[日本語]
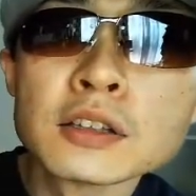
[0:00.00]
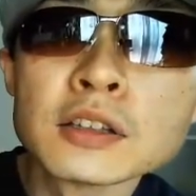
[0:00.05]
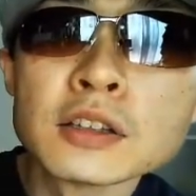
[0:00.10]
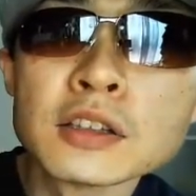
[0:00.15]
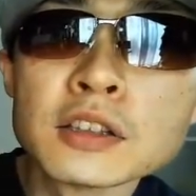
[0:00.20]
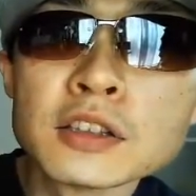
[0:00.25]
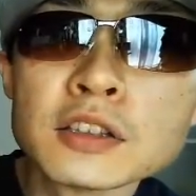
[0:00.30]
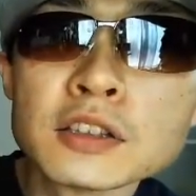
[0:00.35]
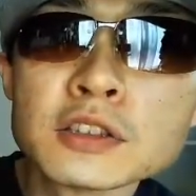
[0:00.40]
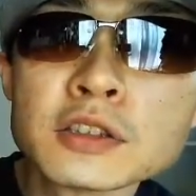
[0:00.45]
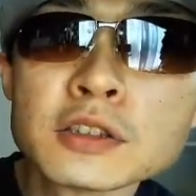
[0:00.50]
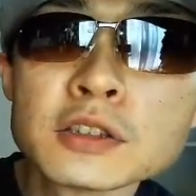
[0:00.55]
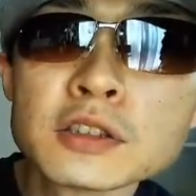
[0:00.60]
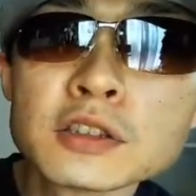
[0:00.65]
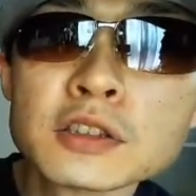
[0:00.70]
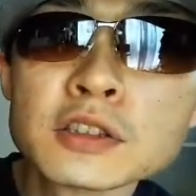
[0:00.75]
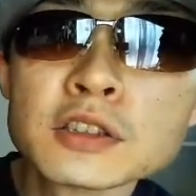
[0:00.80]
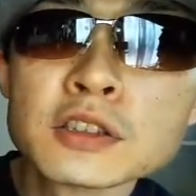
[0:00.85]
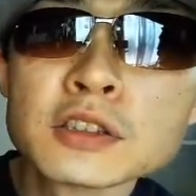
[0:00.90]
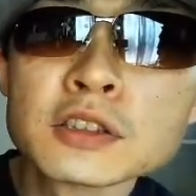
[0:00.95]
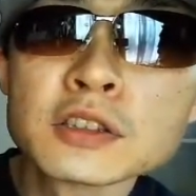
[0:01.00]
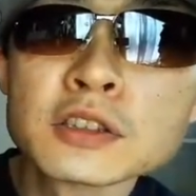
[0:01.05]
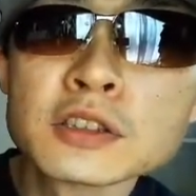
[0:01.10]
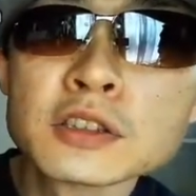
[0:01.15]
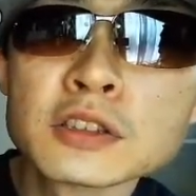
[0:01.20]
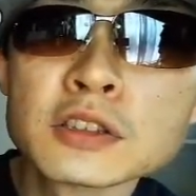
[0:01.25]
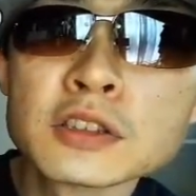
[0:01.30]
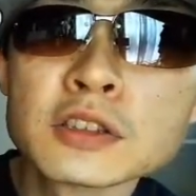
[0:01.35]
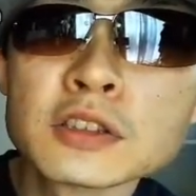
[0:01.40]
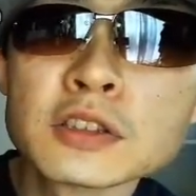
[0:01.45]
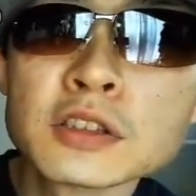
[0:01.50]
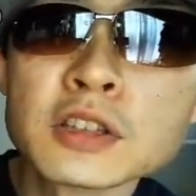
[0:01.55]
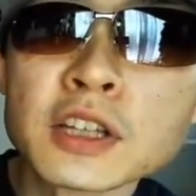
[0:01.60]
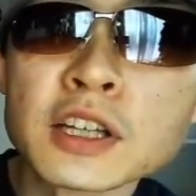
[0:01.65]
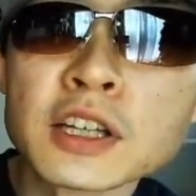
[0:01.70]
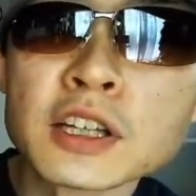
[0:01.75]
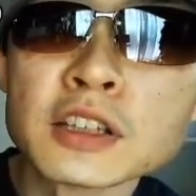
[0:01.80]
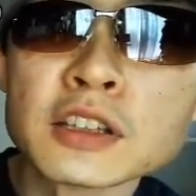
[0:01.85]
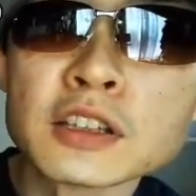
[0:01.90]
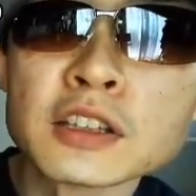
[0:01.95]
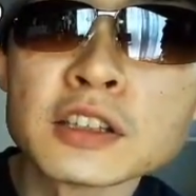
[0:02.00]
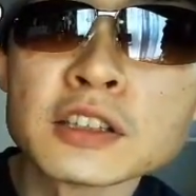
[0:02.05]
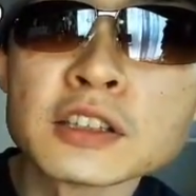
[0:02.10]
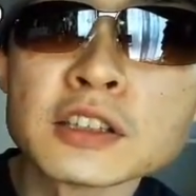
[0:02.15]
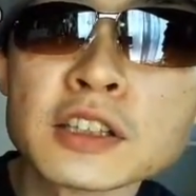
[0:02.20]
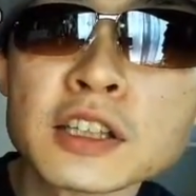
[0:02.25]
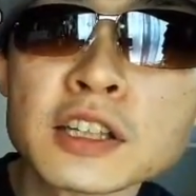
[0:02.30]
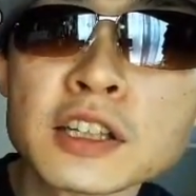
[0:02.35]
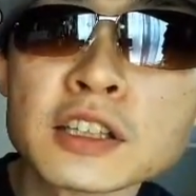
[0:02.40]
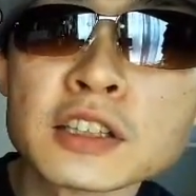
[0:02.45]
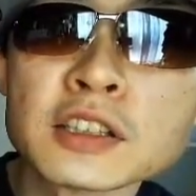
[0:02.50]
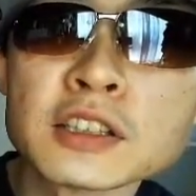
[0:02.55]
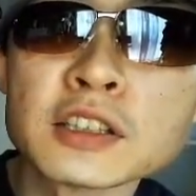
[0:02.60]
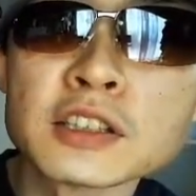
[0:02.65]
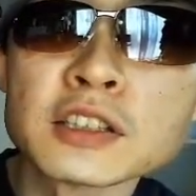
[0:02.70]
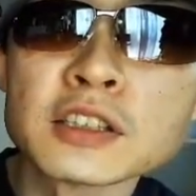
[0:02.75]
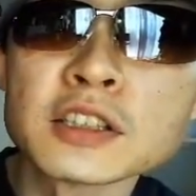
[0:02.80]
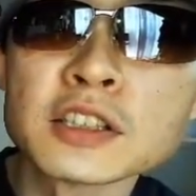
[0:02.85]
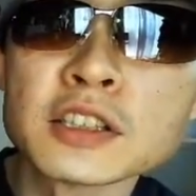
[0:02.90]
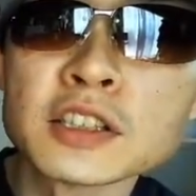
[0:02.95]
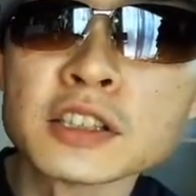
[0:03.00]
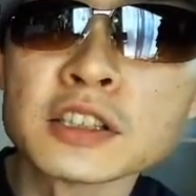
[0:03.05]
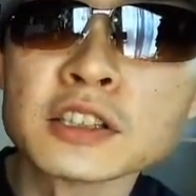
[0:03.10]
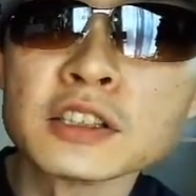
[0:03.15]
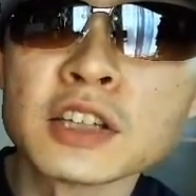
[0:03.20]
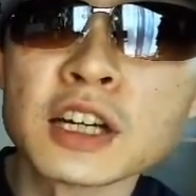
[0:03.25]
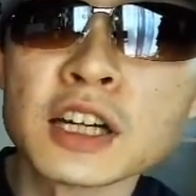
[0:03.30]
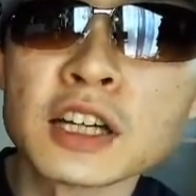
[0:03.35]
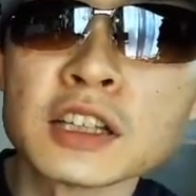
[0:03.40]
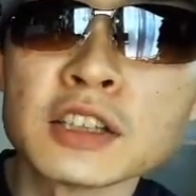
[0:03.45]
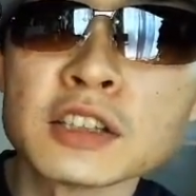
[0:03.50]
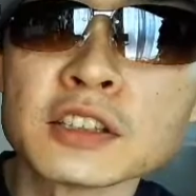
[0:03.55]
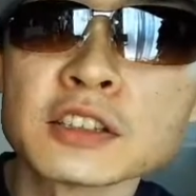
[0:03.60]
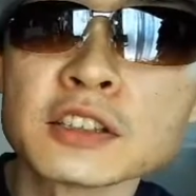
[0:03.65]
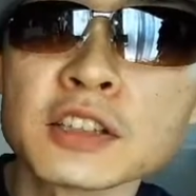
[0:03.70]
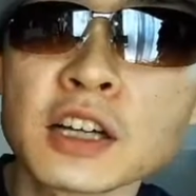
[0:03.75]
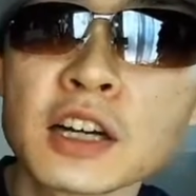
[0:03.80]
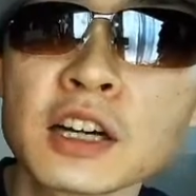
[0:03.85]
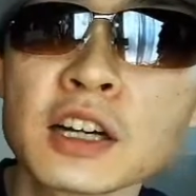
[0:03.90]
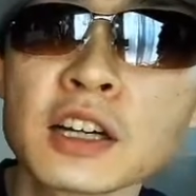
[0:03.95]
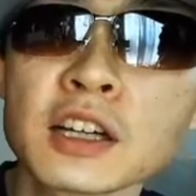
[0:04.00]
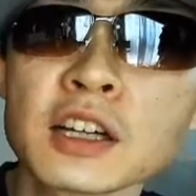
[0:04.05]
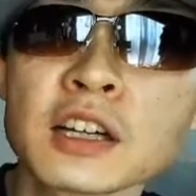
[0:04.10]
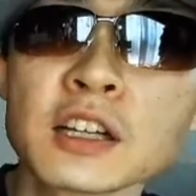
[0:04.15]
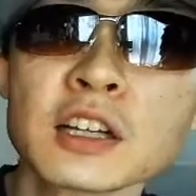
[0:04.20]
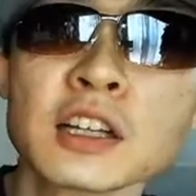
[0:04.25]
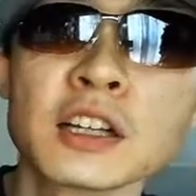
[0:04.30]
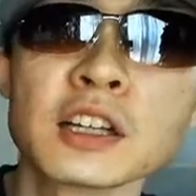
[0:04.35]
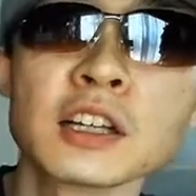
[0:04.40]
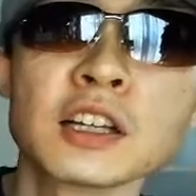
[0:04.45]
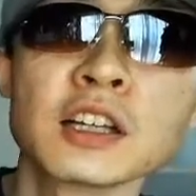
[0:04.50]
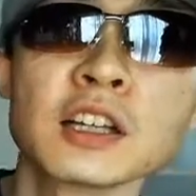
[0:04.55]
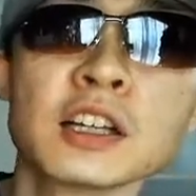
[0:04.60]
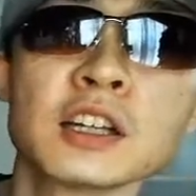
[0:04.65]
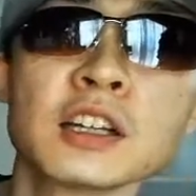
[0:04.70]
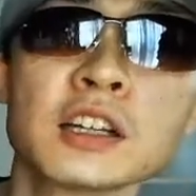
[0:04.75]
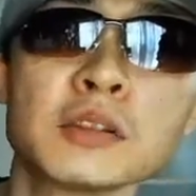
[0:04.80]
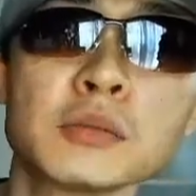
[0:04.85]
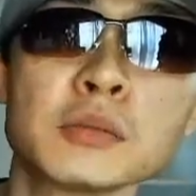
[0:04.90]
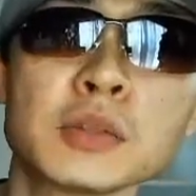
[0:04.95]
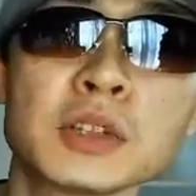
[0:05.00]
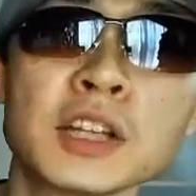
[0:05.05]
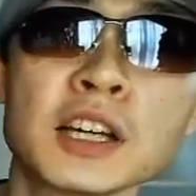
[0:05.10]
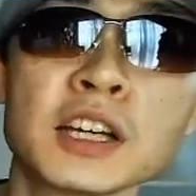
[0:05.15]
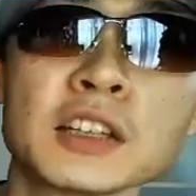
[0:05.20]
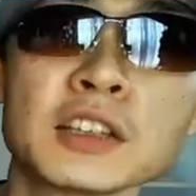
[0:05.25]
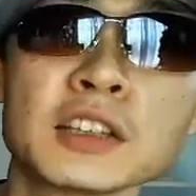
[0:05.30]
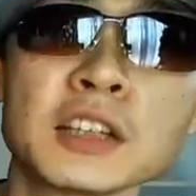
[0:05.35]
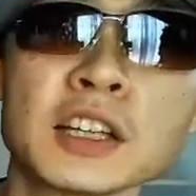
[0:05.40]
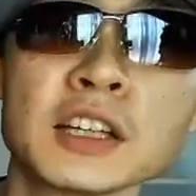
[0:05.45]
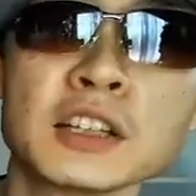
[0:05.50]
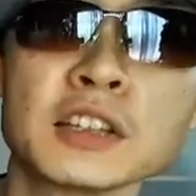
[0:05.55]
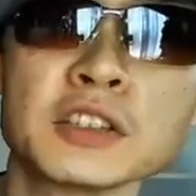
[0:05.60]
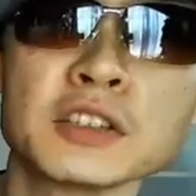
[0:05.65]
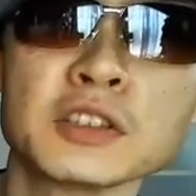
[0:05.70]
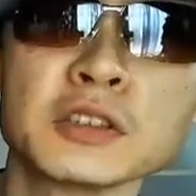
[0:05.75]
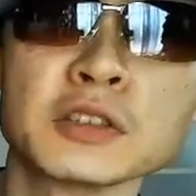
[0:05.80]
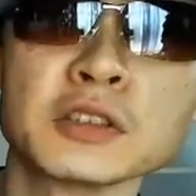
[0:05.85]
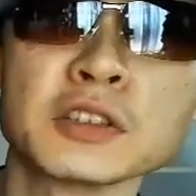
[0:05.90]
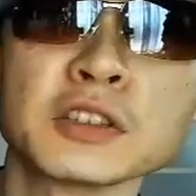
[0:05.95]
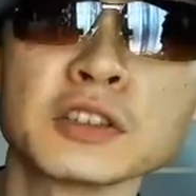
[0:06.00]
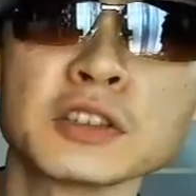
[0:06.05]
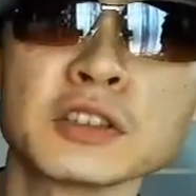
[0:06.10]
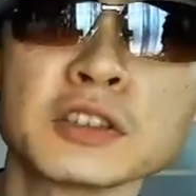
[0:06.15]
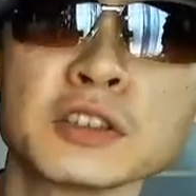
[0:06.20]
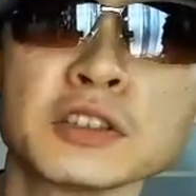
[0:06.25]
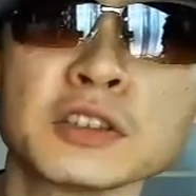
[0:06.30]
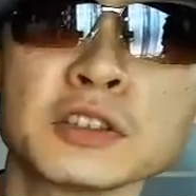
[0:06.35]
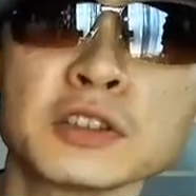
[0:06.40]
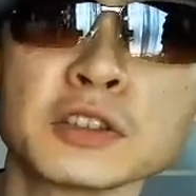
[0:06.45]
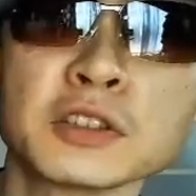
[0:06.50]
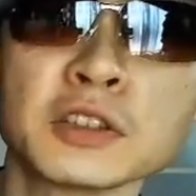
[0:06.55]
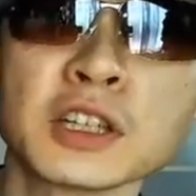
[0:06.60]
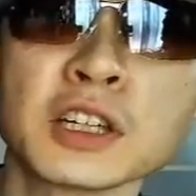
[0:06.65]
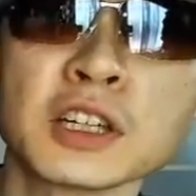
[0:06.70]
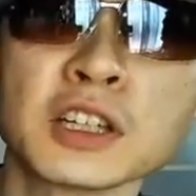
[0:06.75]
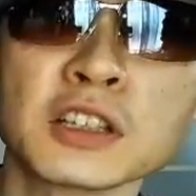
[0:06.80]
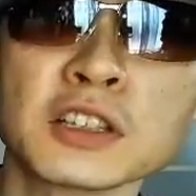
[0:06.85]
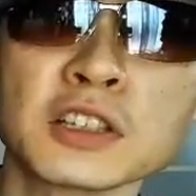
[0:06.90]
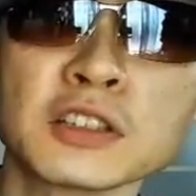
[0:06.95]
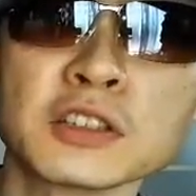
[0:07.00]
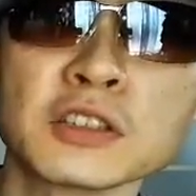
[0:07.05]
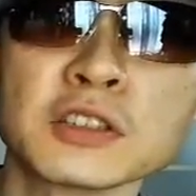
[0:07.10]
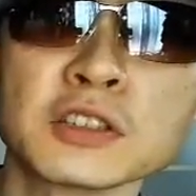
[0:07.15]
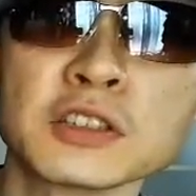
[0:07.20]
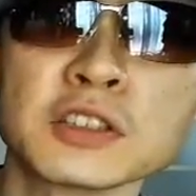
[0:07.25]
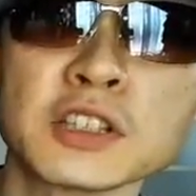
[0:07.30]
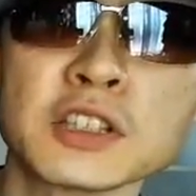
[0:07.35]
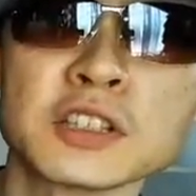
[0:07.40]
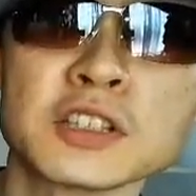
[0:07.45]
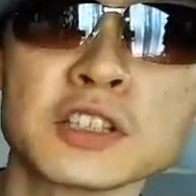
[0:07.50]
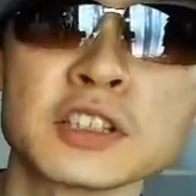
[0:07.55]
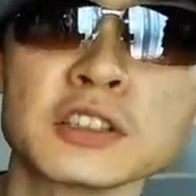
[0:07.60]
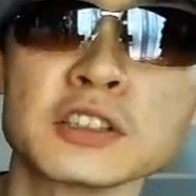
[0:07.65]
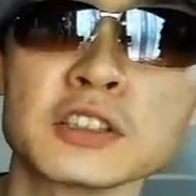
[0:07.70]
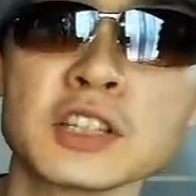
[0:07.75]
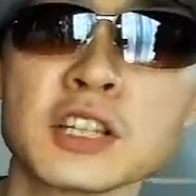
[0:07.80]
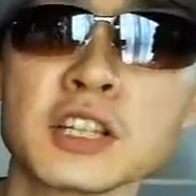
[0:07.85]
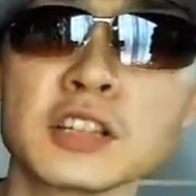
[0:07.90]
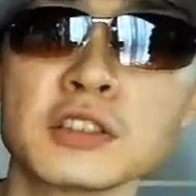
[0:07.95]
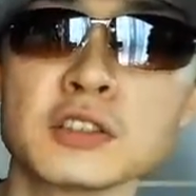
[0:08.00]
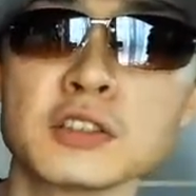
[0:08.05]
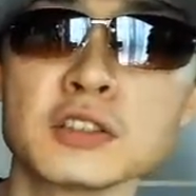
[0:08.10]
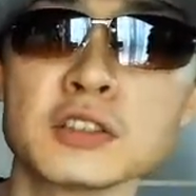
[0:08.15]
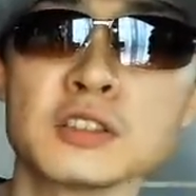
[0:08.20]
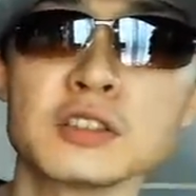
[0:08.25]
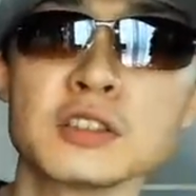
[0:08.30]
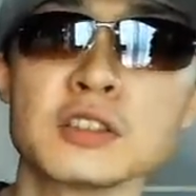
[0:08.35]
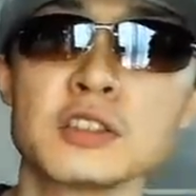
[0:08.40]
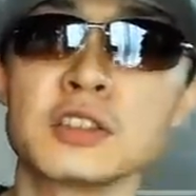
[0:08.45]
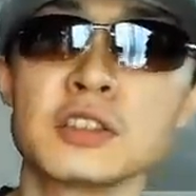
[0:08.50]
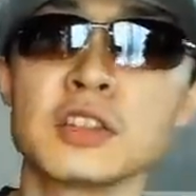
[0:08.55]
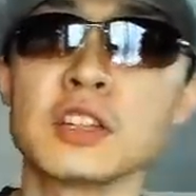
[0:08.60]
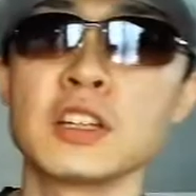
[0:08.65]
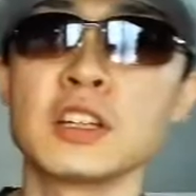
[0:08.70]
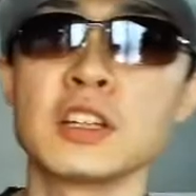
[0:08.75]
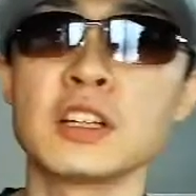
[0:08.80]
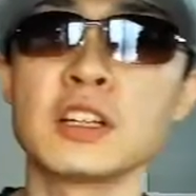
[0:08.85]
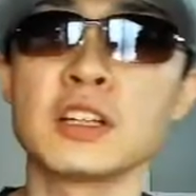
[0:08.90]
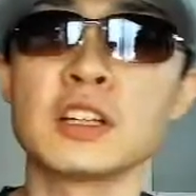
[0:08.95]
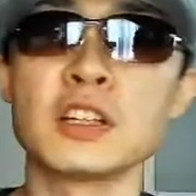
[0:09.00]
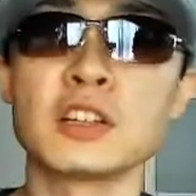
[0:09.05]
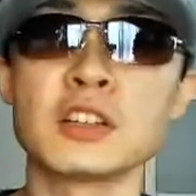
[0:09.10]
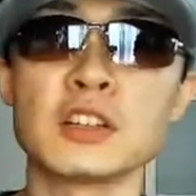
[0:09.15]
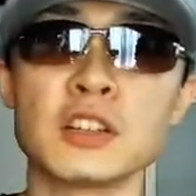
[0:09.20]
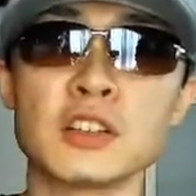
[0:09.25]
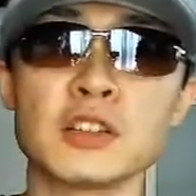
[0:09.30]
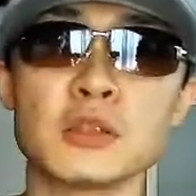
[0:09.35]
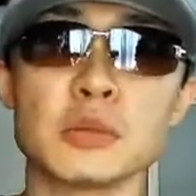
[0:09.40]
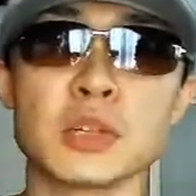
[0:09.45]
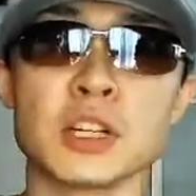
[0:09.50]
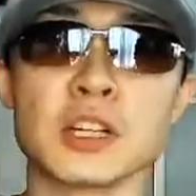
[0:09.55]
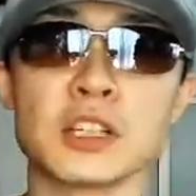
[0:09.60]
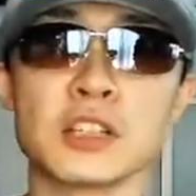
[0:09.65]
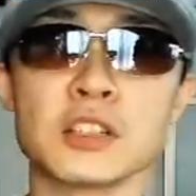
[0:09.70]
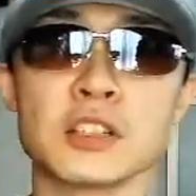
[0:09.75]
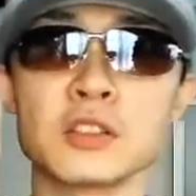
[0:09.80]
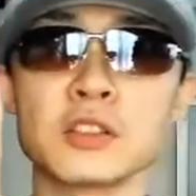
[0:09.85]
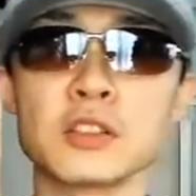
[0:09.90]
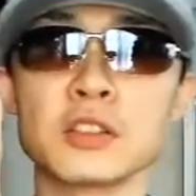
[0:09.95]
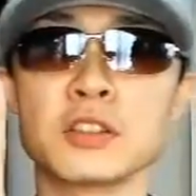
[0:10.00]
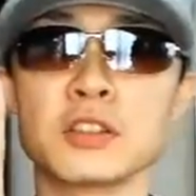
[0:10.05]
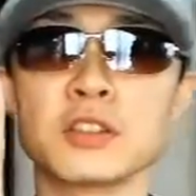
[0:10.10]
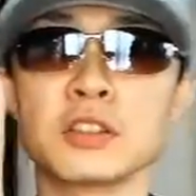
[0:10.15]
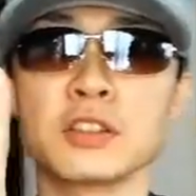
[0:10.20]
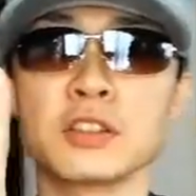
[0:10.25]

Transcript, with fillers: 20.2センチぐらいですか。まあ、大体 20, 20から21センチぐらいの手の周りの